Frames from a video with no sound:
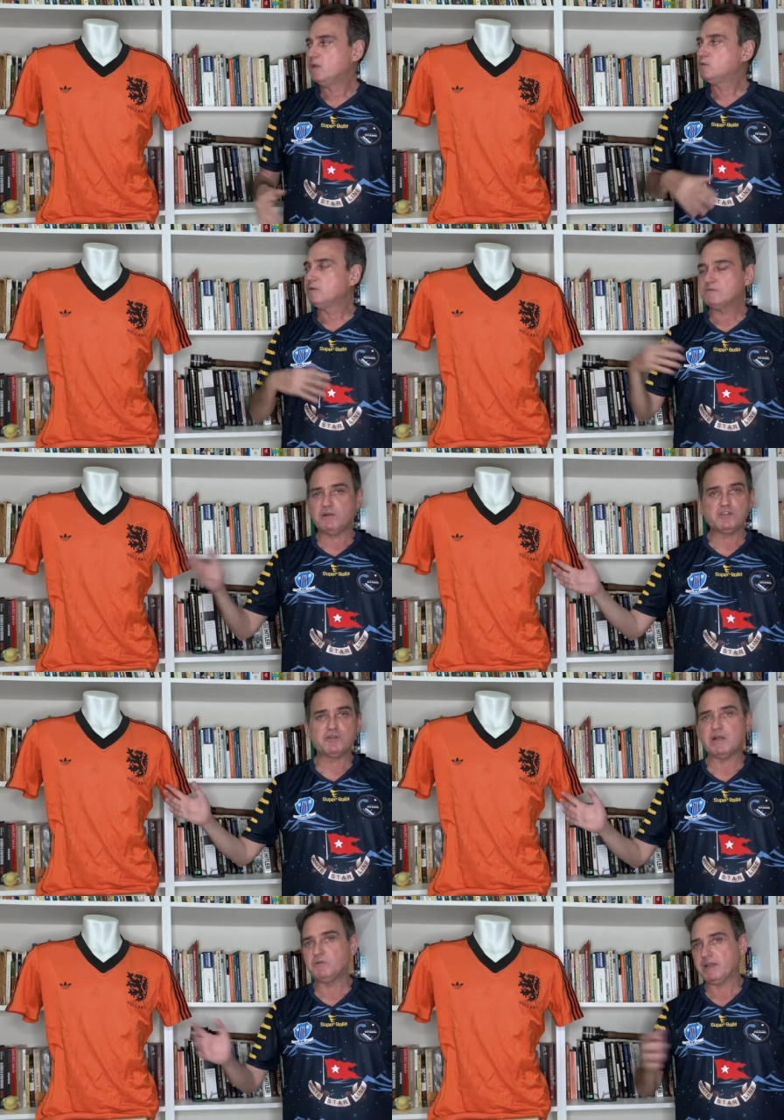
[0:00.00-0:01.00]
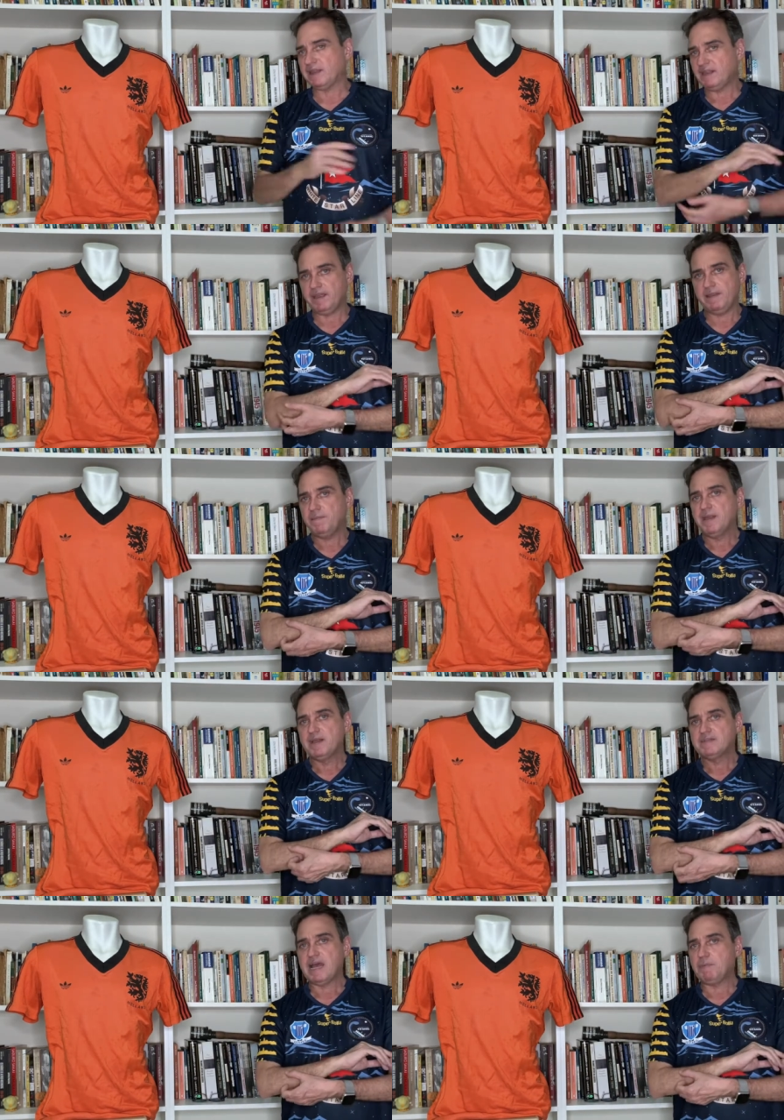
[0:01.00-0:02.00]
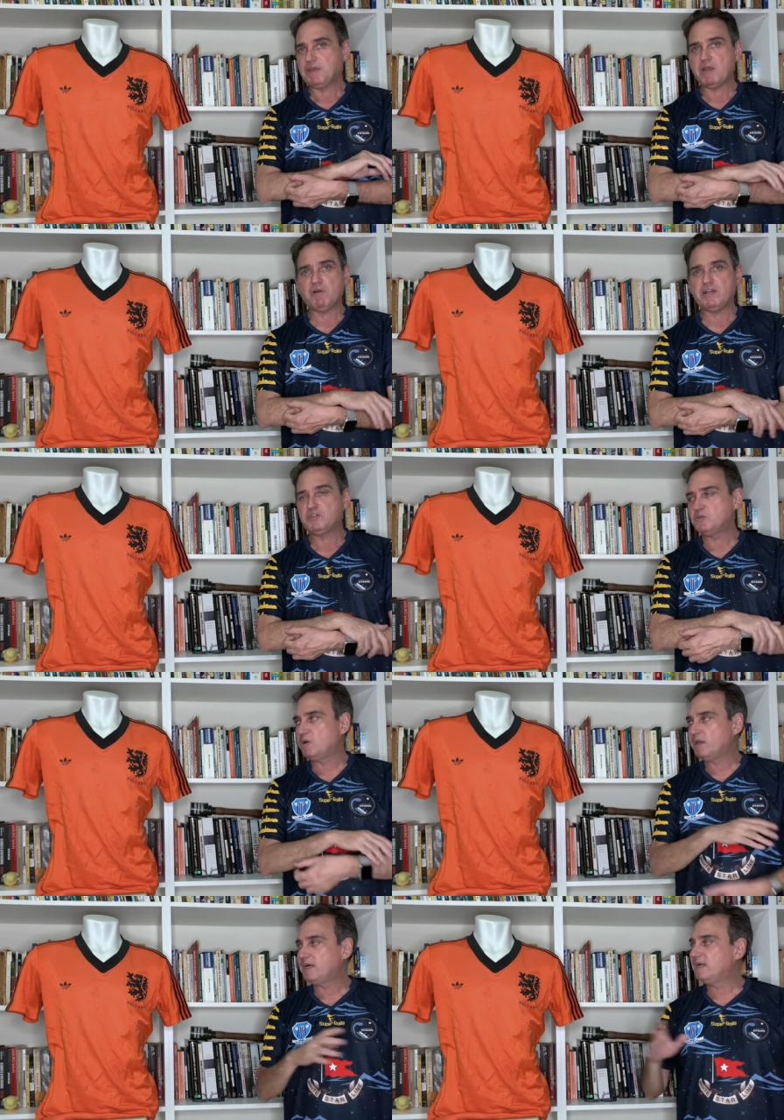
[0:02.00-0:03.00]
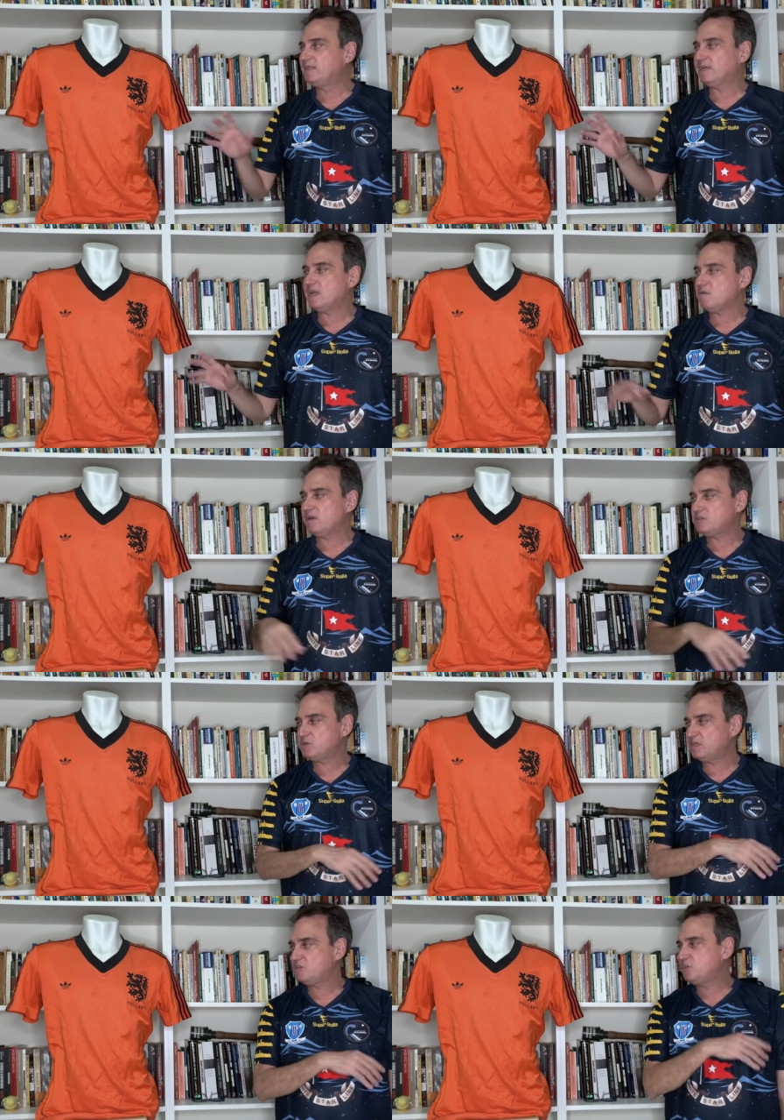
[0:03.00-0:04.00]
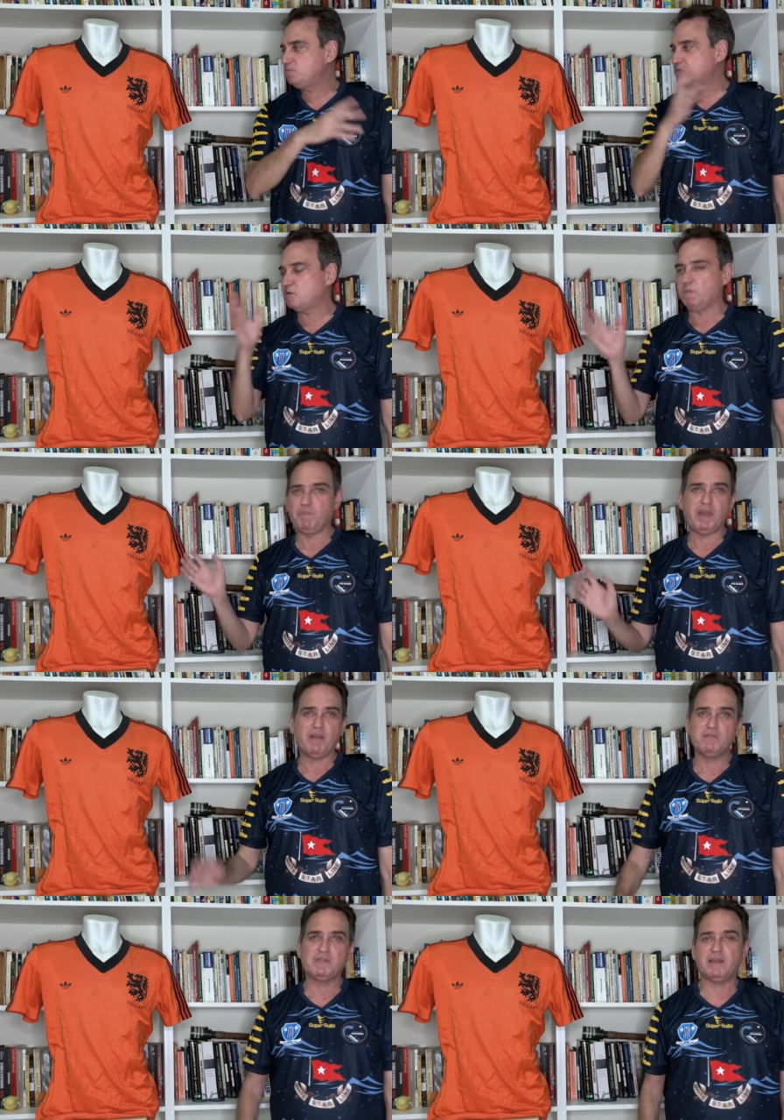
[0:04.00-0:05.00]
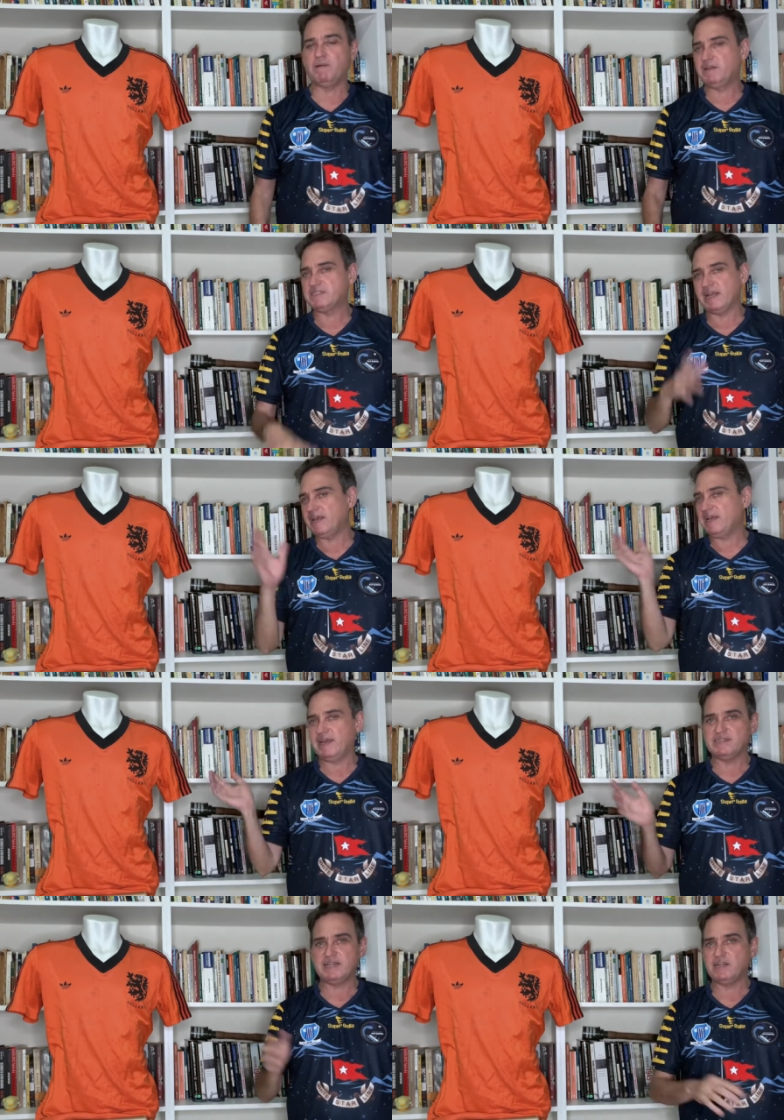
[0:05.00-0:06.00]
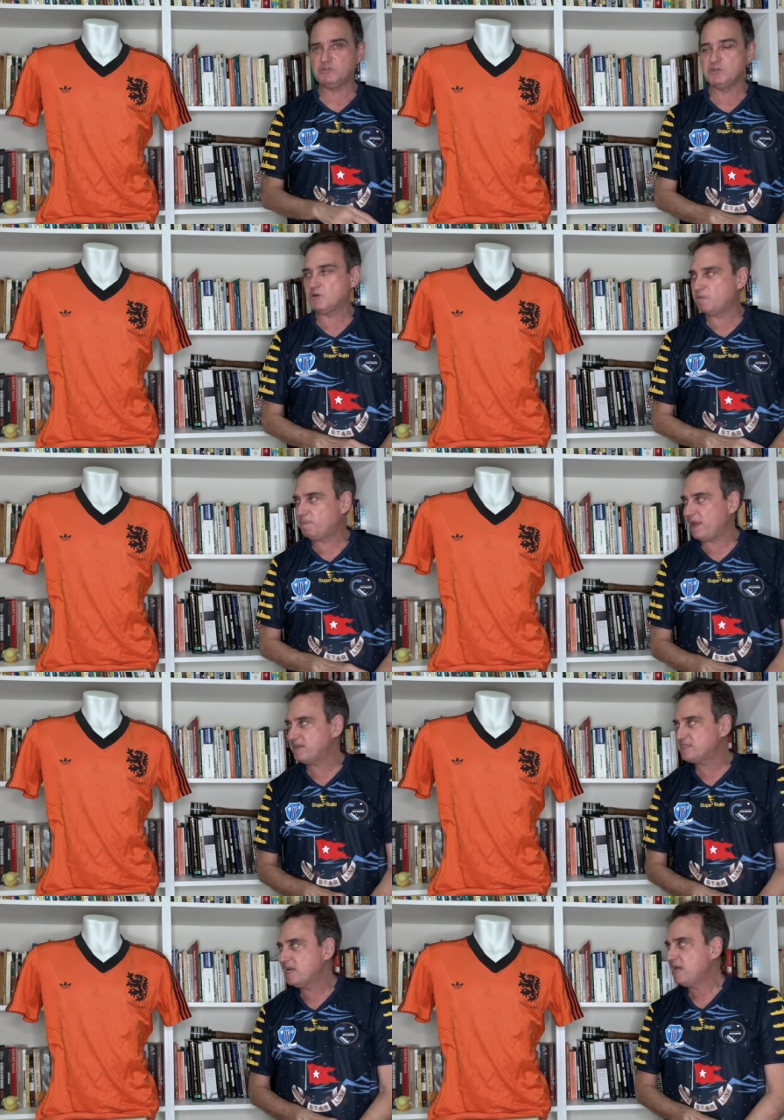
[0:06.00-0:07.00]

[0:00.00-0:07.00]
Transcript: Todo colecionador quer ter, sabe? Quem coleciona Holanda, quem coleciona times europeus, é, é, é seleções europeias,